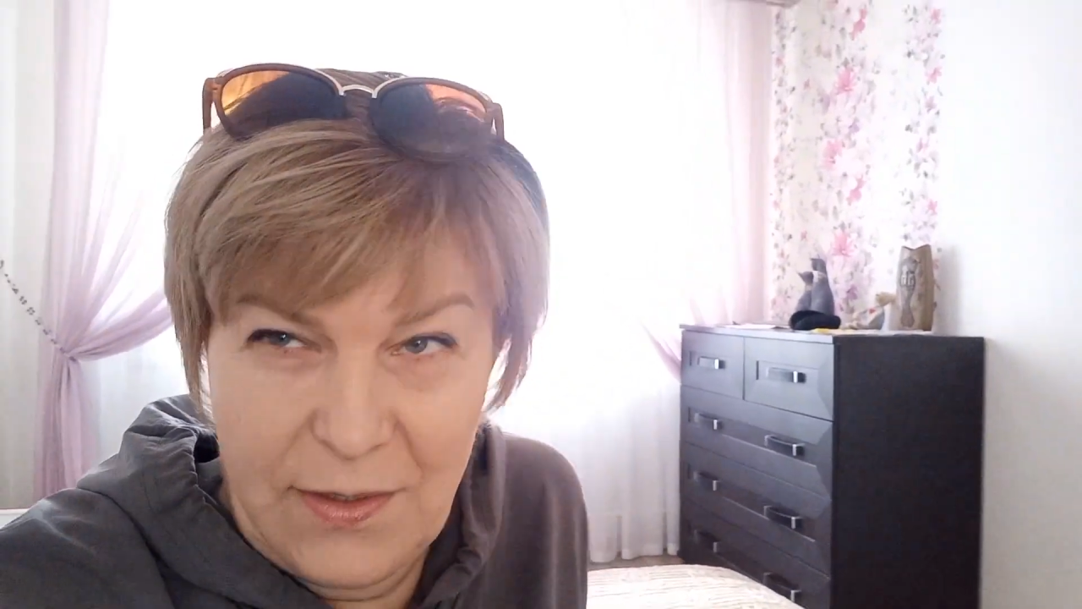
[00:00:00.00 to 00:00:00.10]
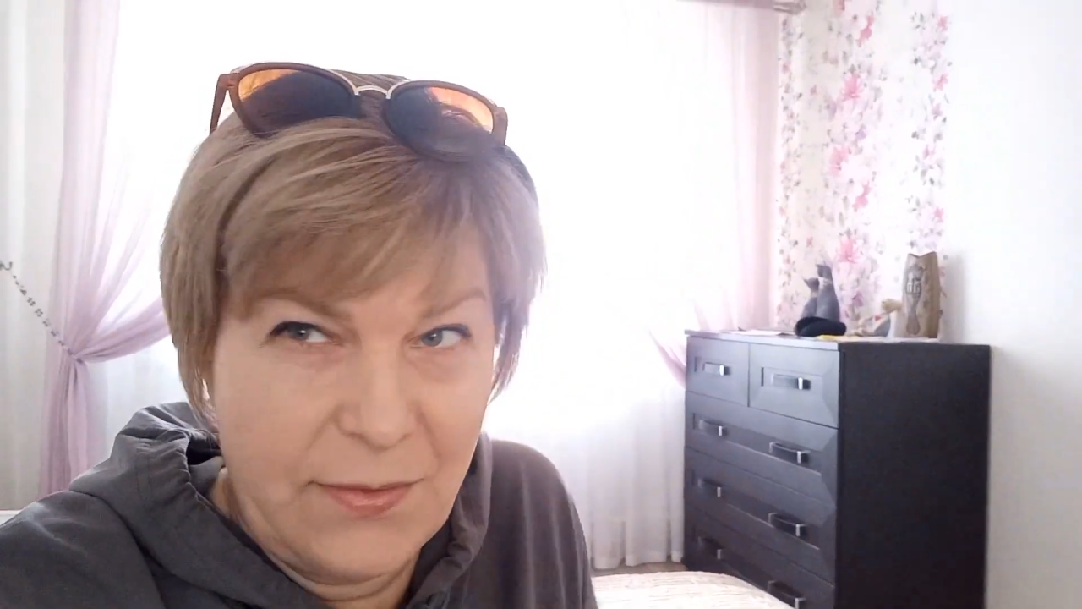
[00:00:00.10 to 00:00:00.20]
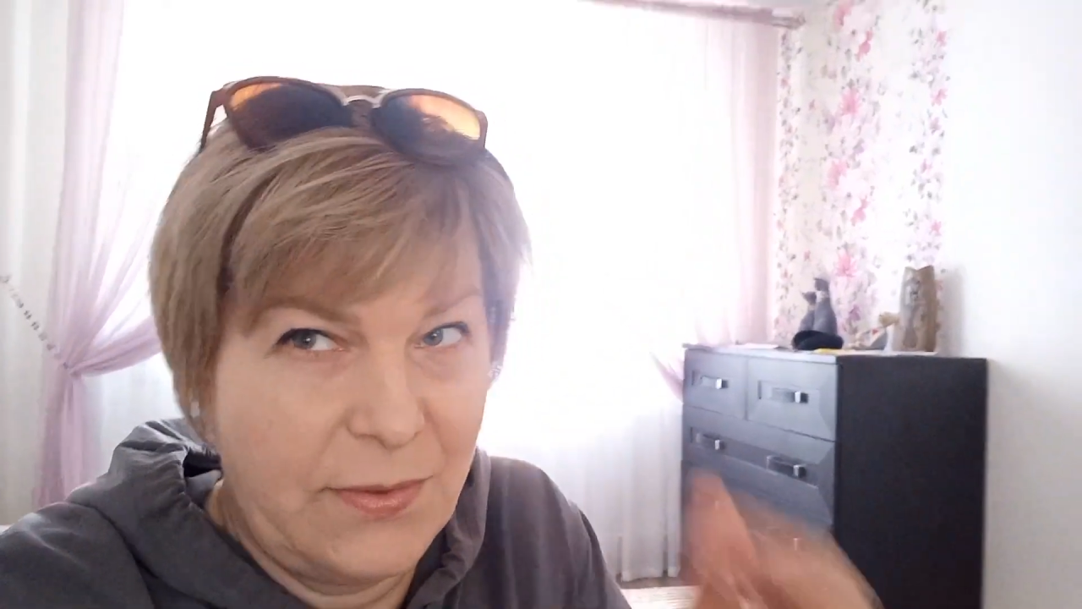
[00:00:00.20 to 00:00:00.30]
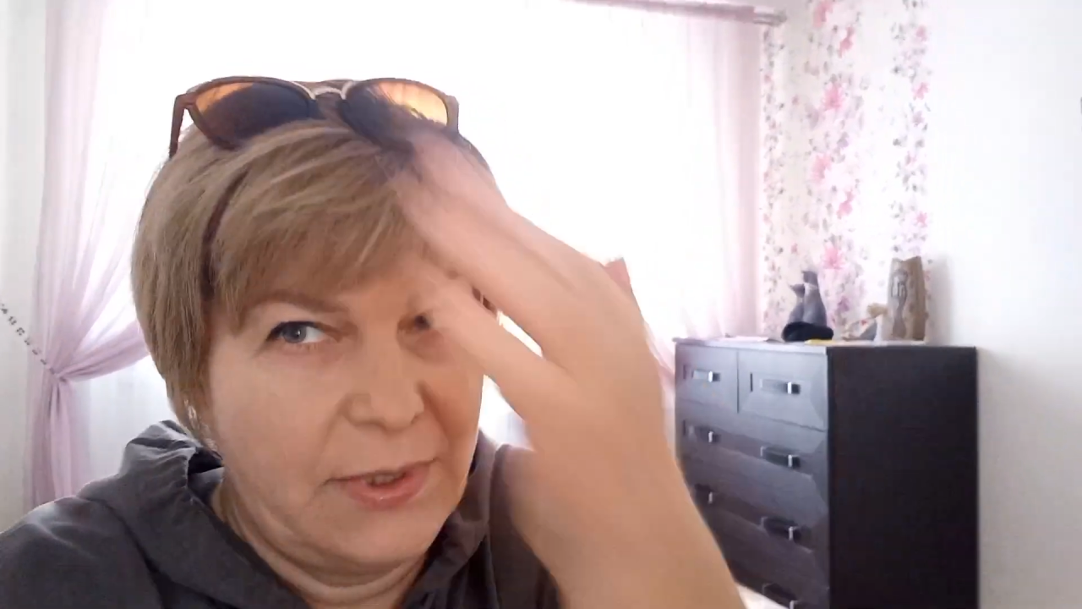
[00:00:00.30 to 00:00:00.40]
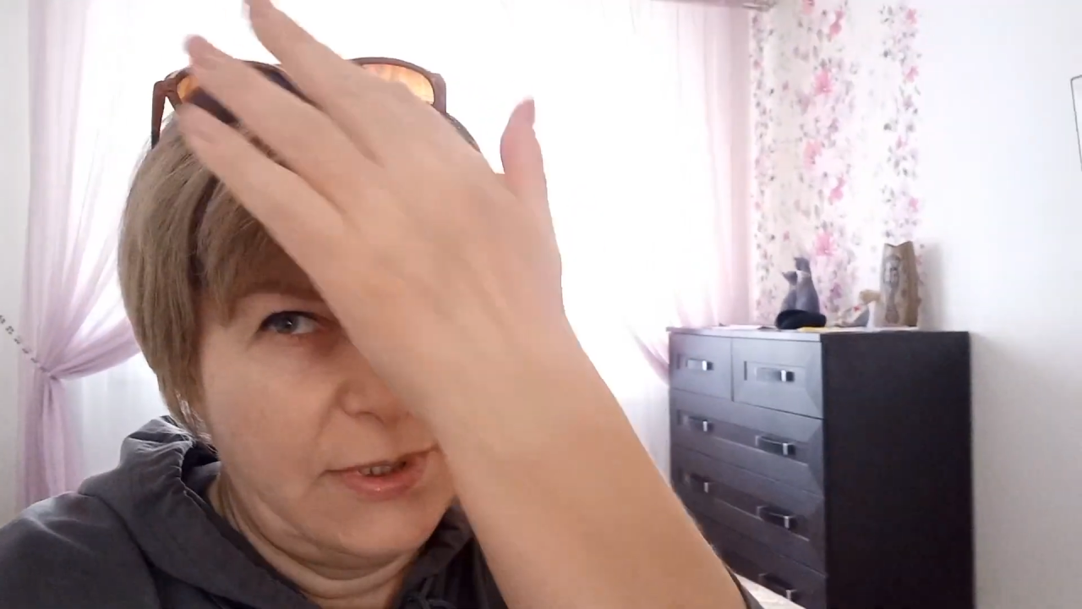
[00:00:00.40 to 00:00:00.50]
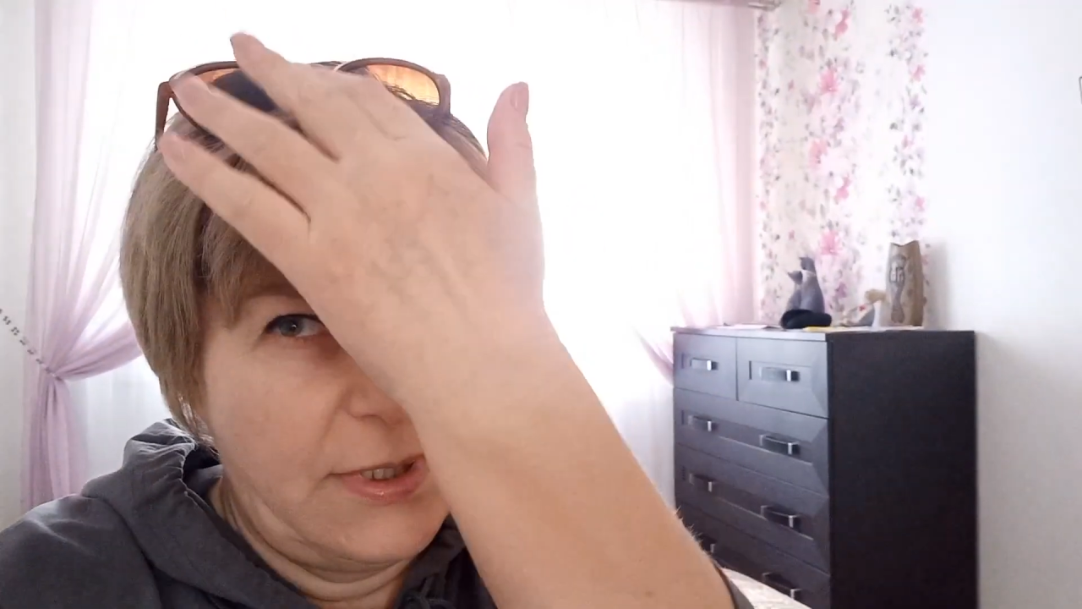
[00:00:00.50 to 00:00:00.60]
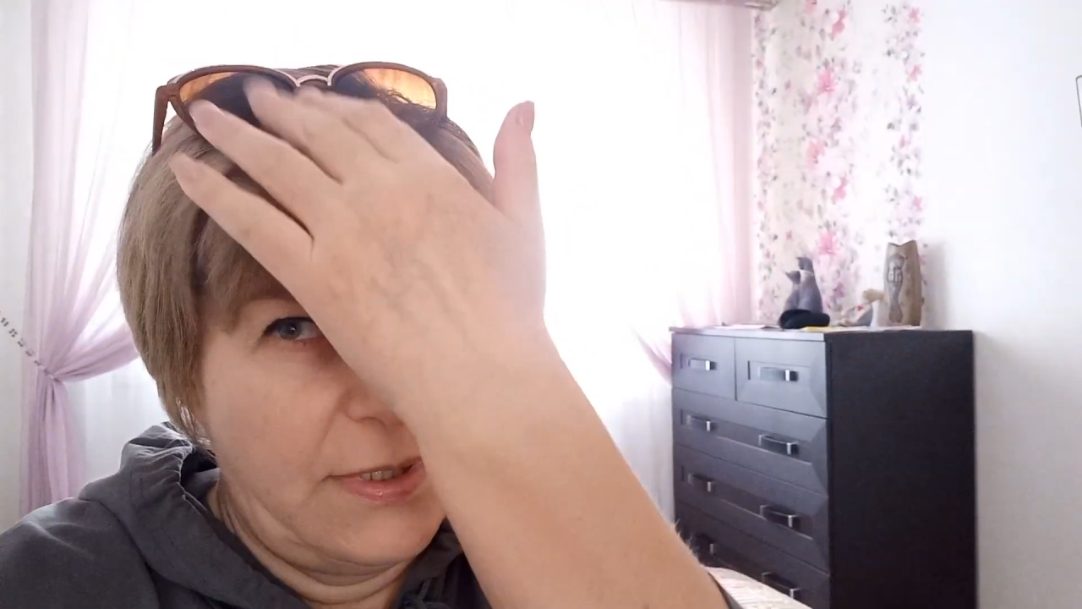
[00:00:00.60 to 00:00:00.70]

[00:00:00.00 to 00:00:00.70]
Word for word: Вот.